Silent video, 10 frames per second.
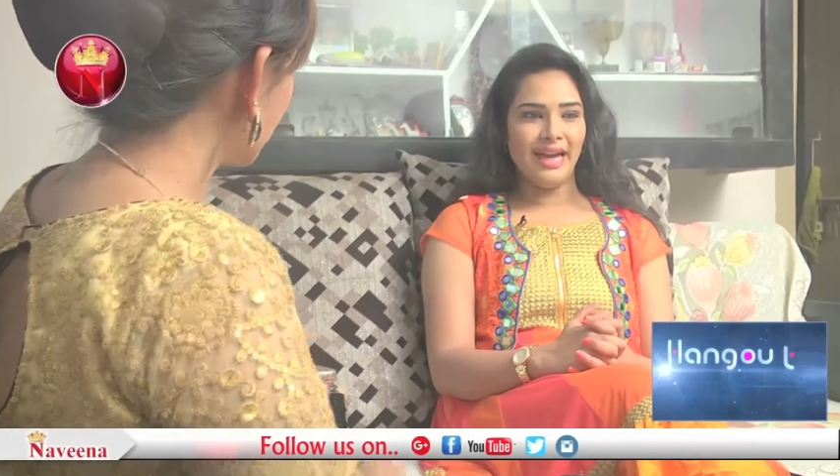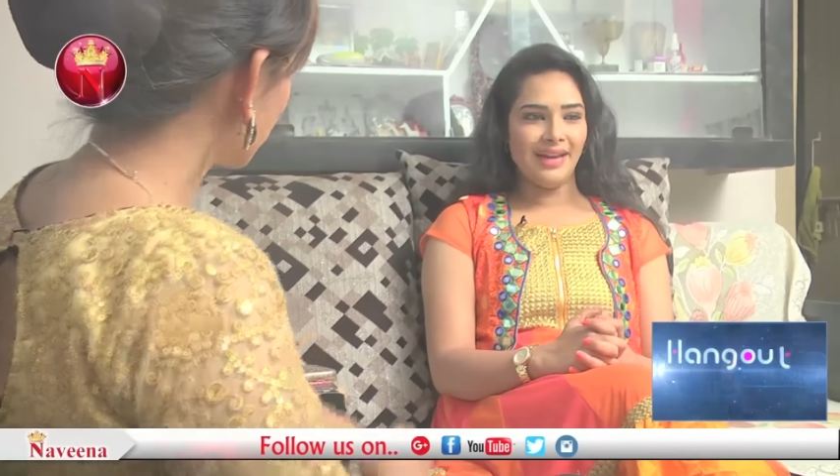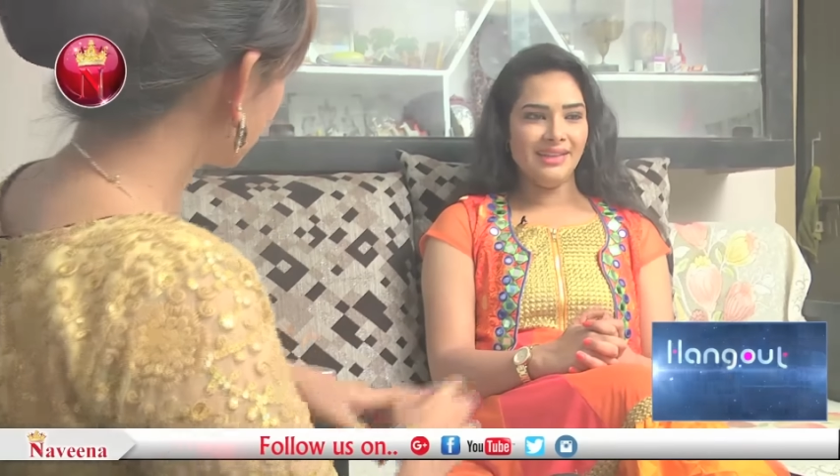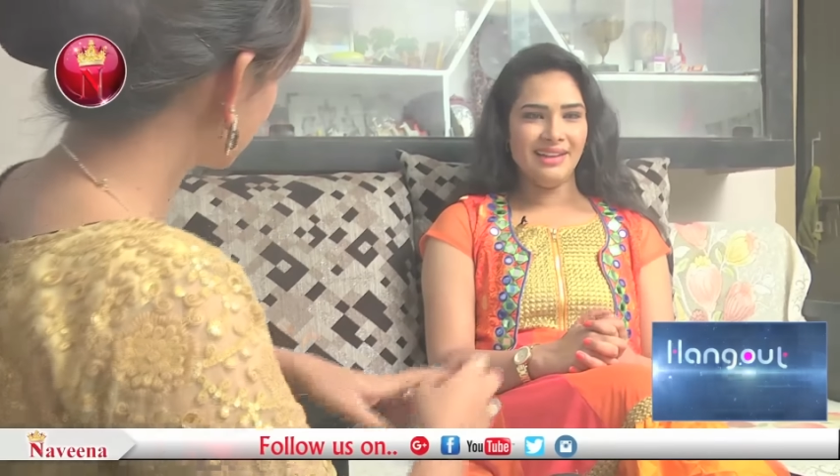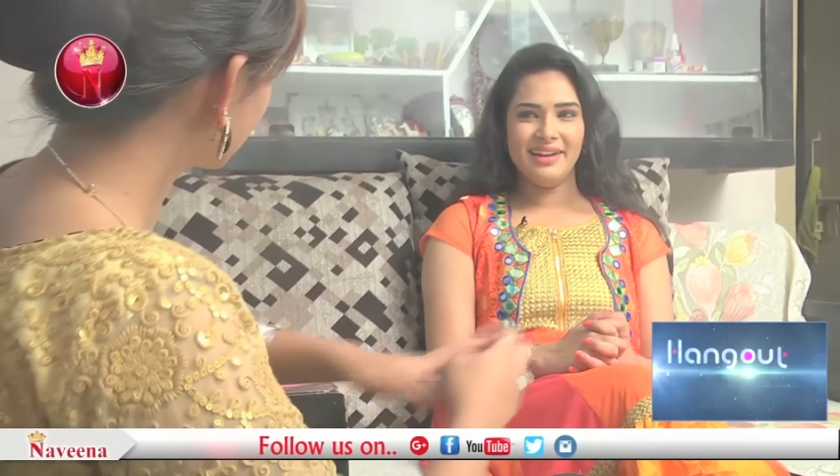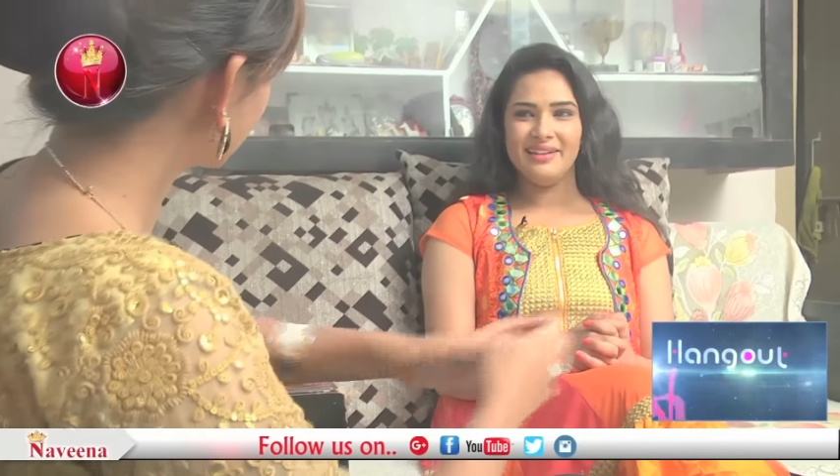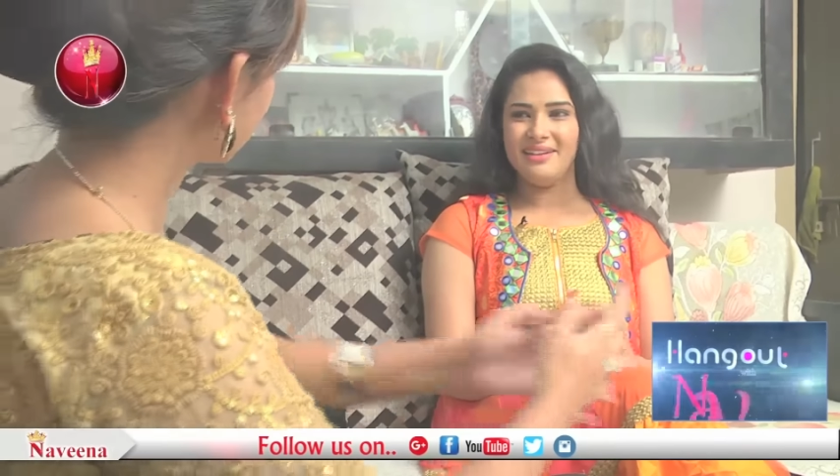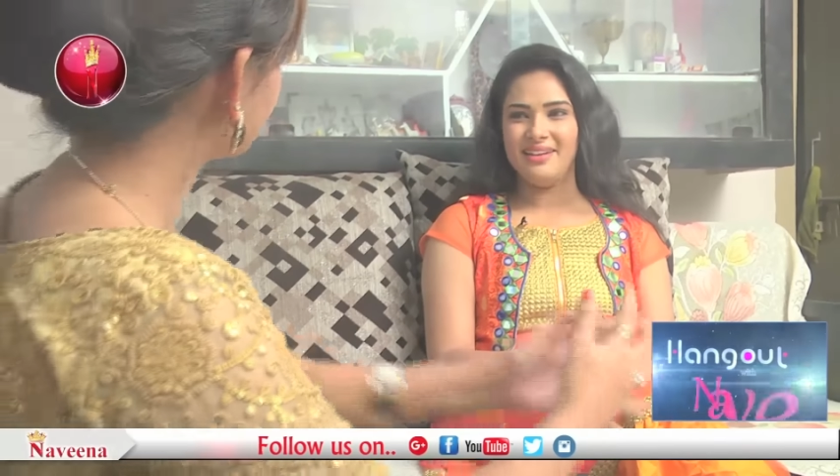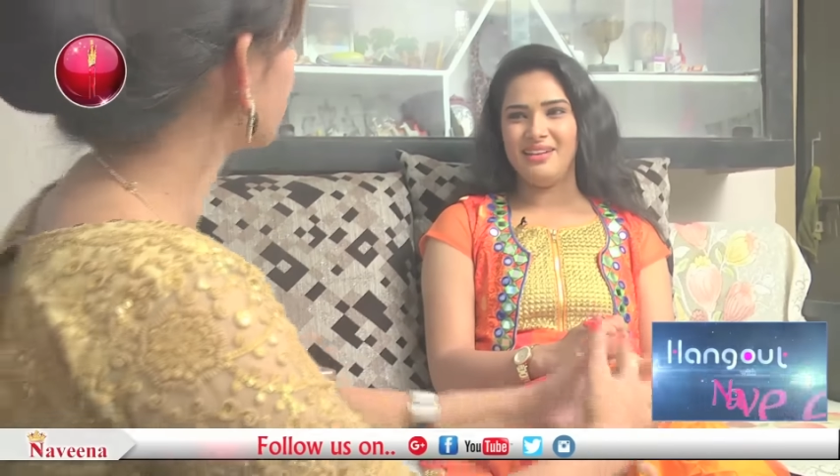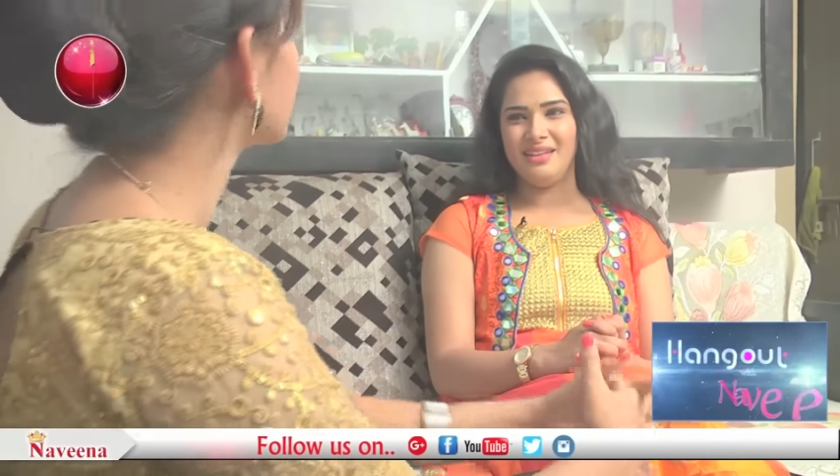
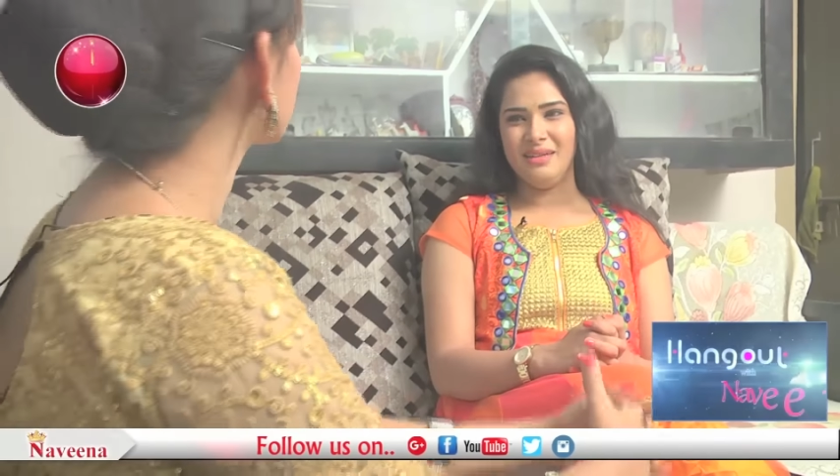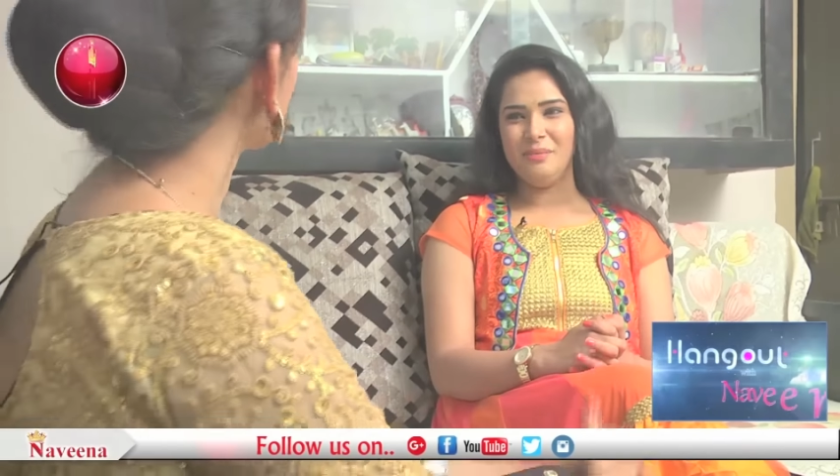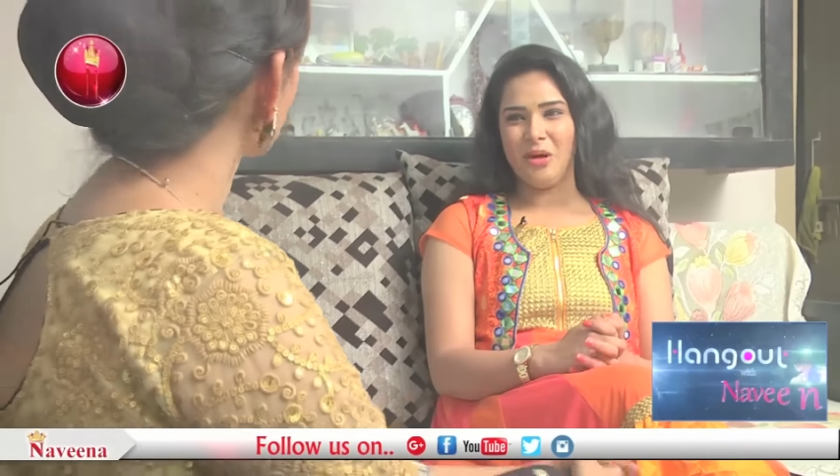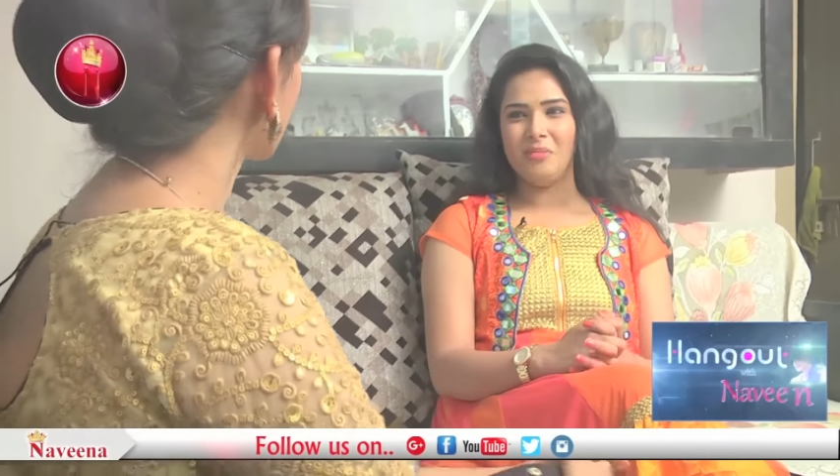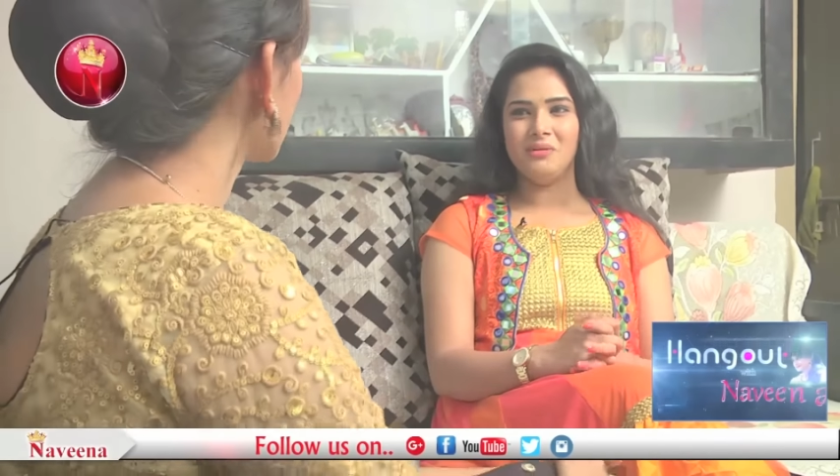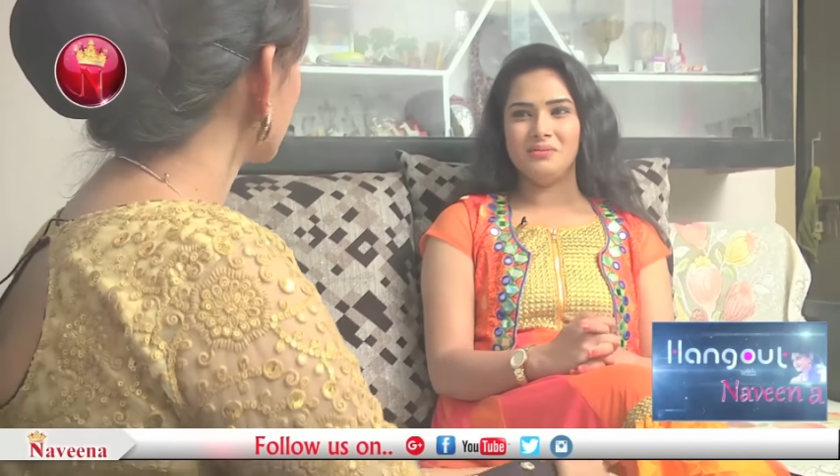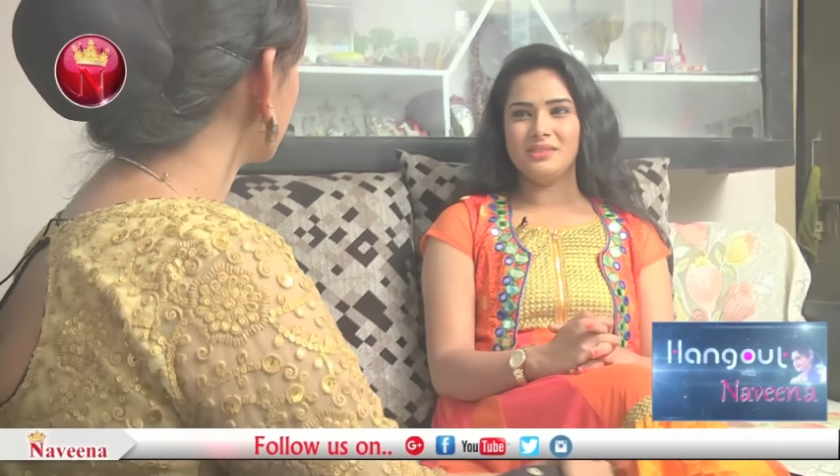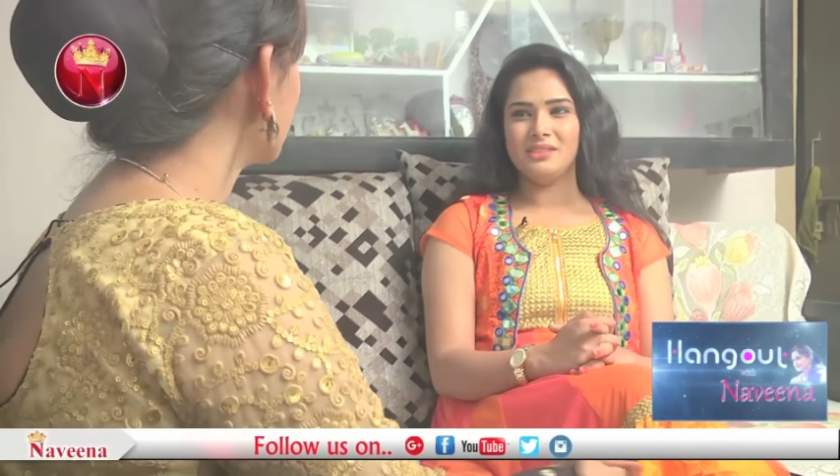క్యాలిక్యులేటెడ్ నేను అదే ప్రాబ్లం